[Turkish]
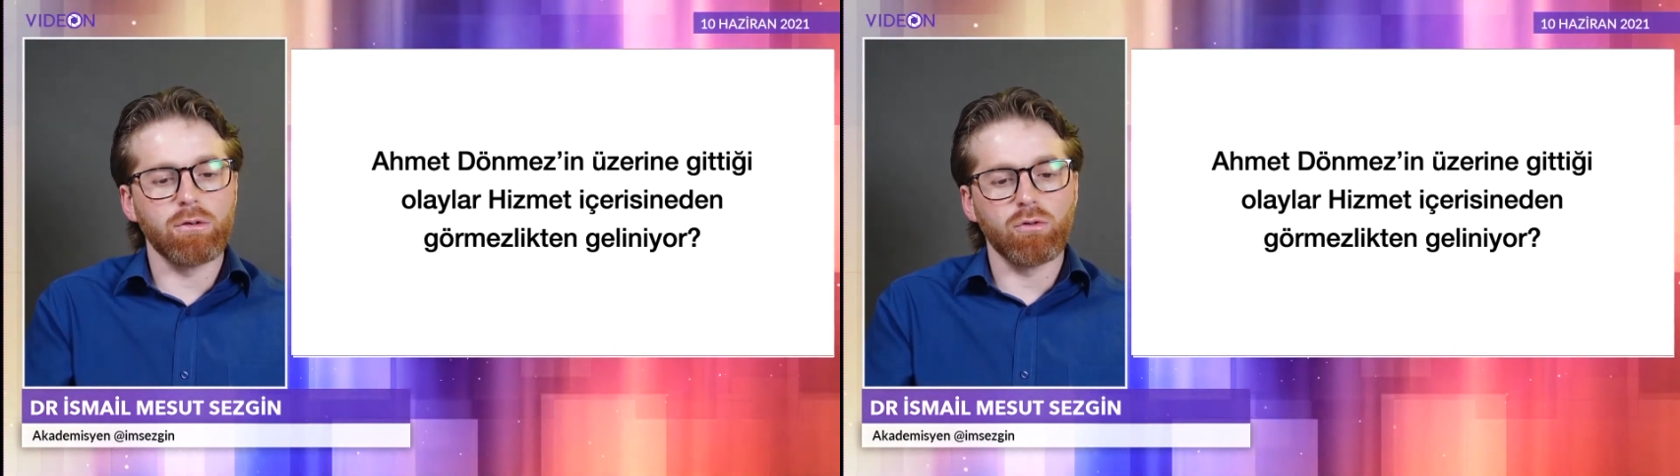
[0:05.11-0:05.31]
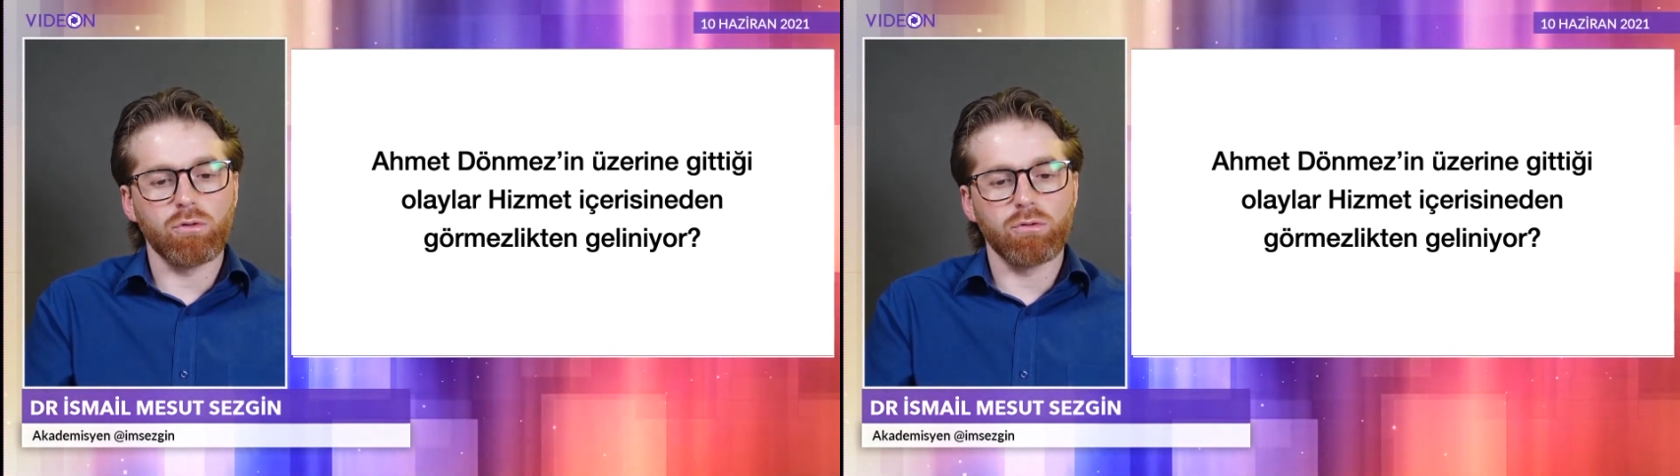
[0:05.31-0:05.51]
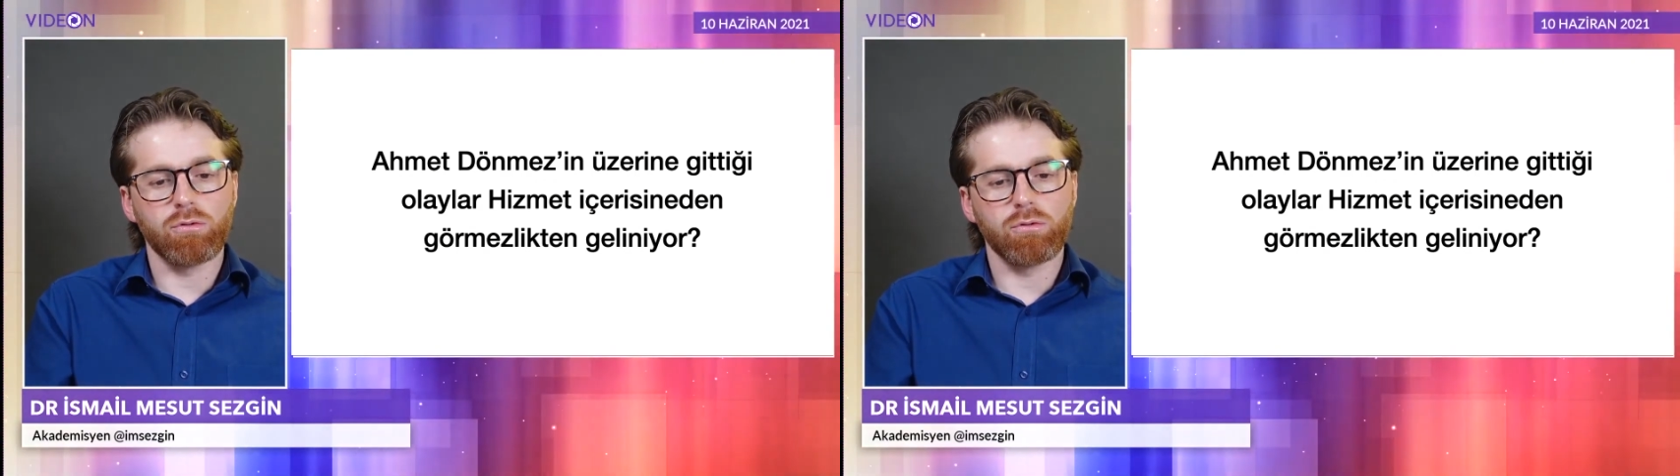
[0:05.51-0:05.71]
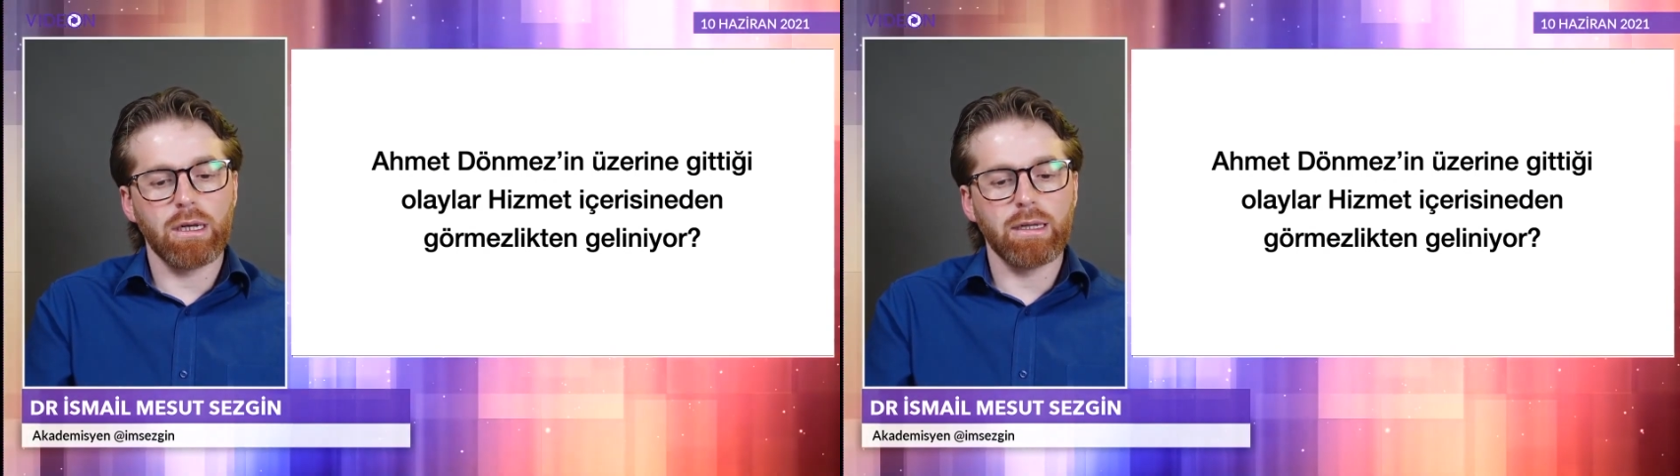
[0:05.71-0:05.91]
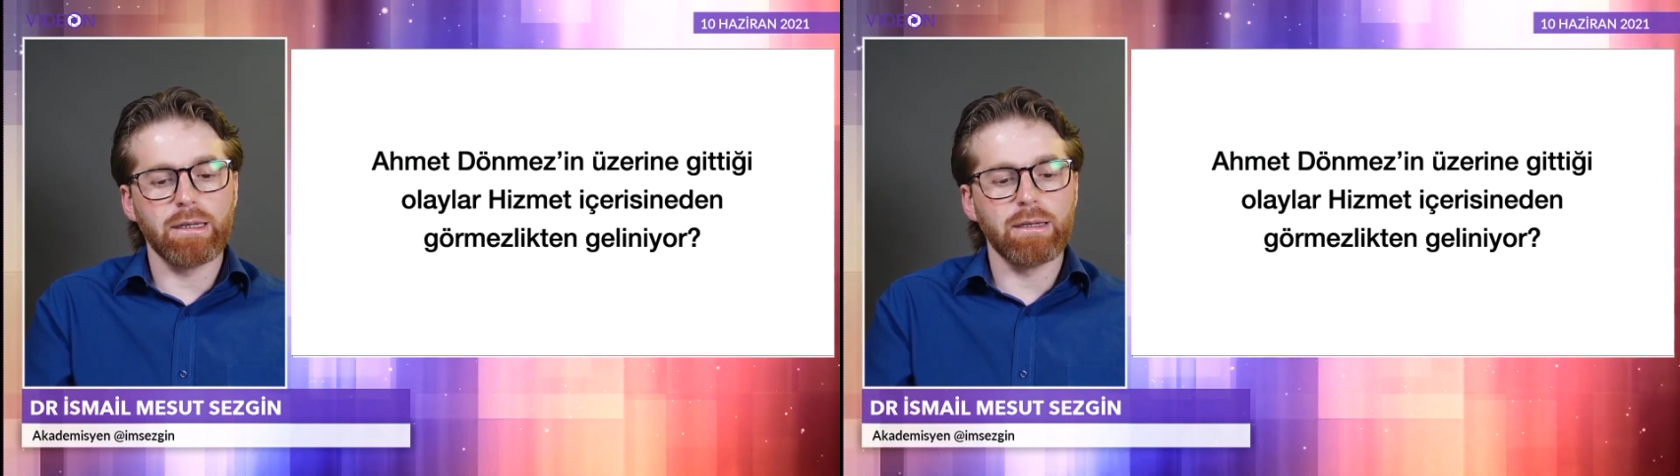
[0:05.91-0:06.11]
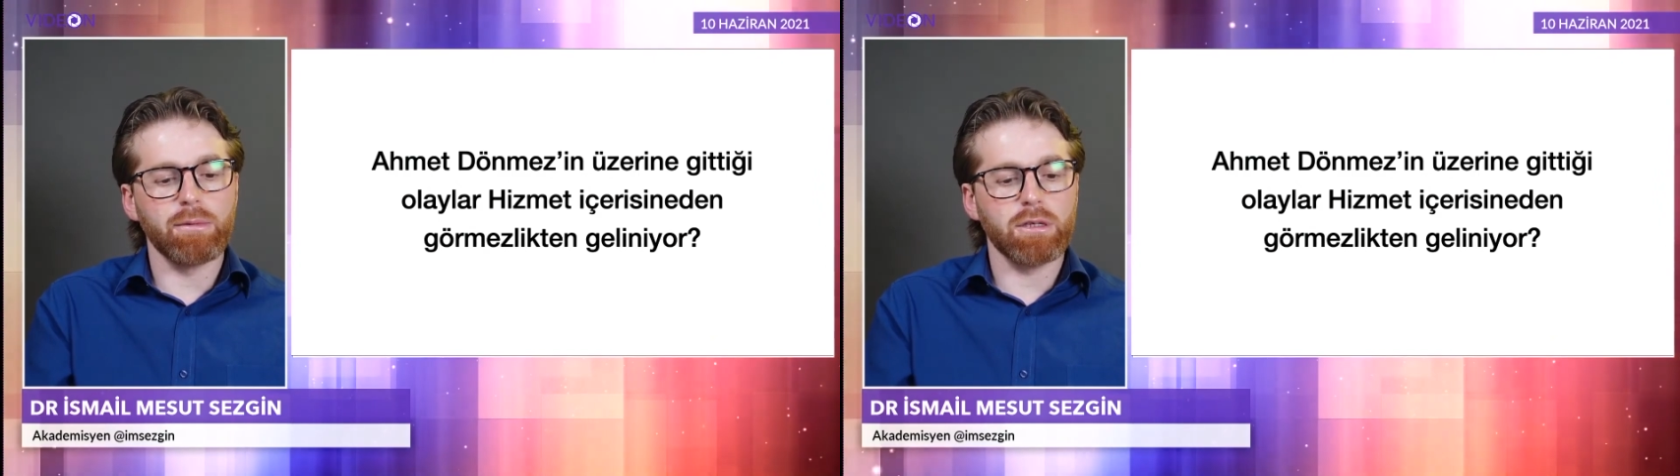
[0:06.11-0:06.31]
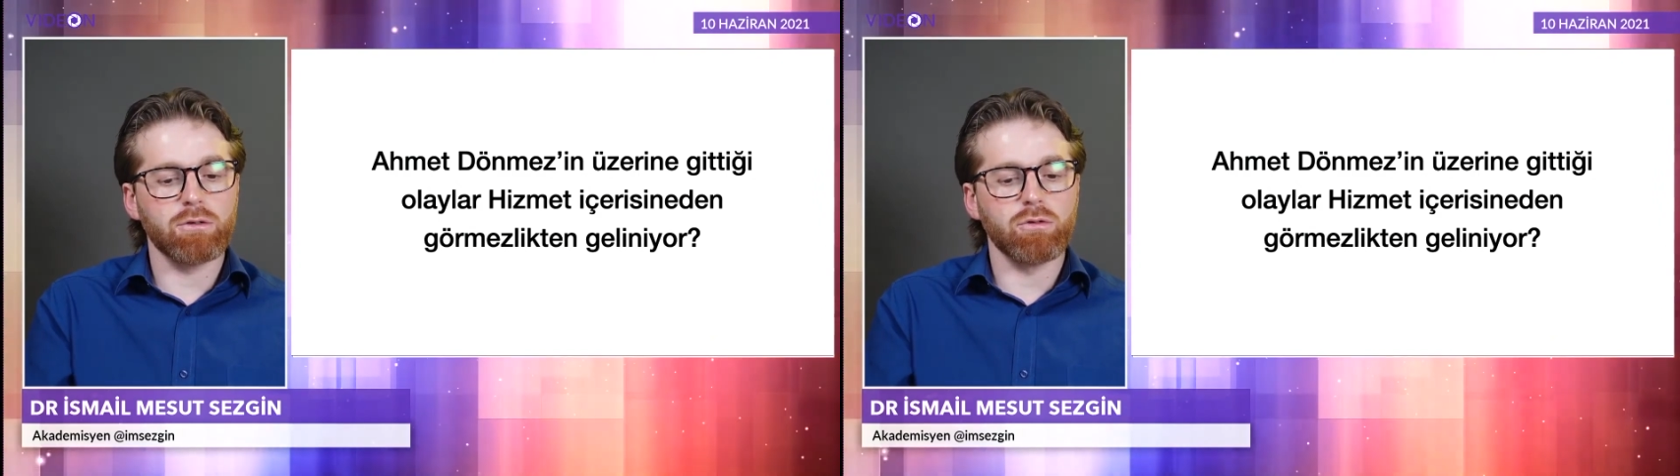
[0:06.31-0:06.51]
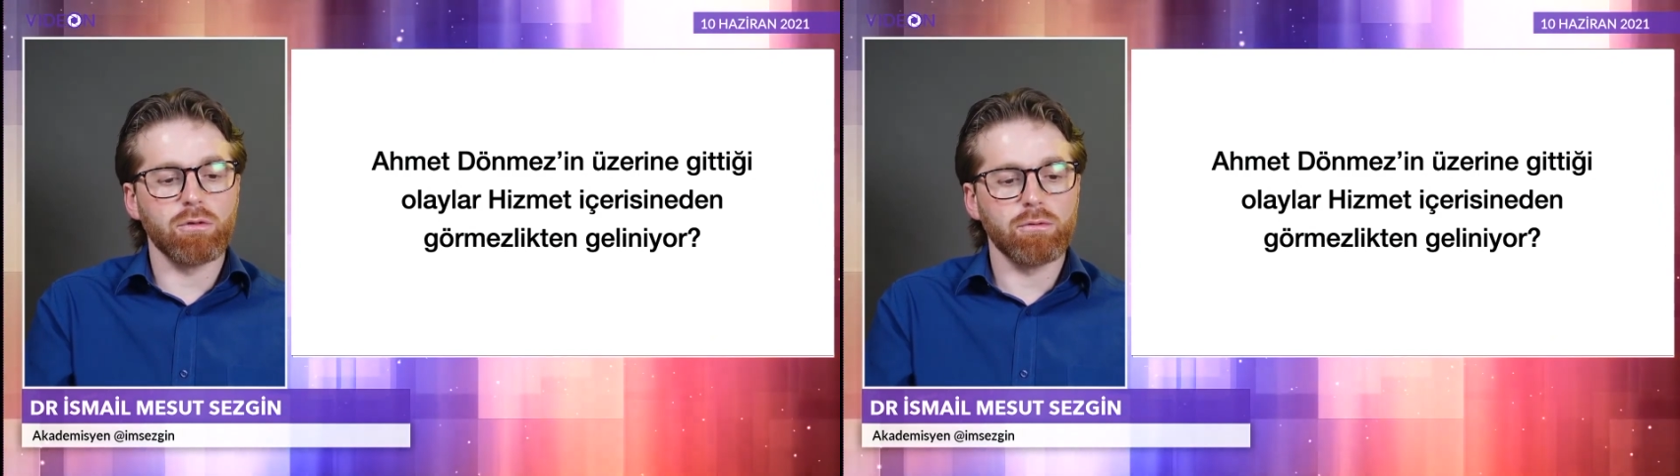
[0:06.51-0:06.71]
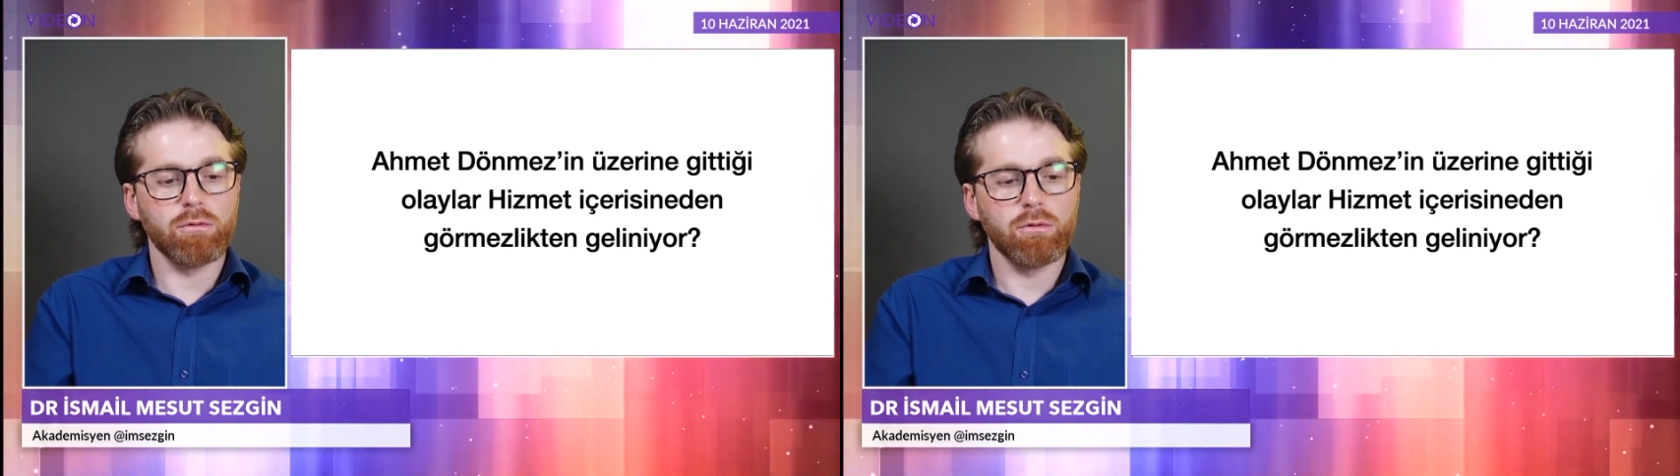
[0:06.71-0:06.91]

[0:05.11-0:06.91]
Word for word: geliniyor? Herhalde demek istiyor.